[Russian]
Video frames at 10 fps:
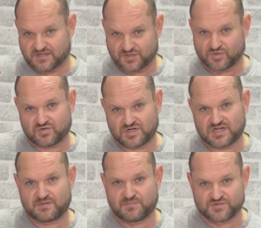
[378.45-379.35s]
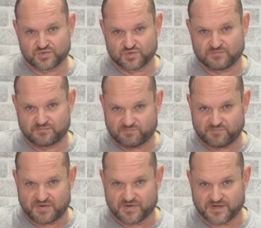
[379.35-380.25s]
Но обо всем
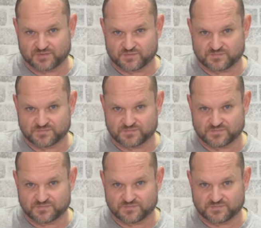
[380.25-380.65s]
по порядку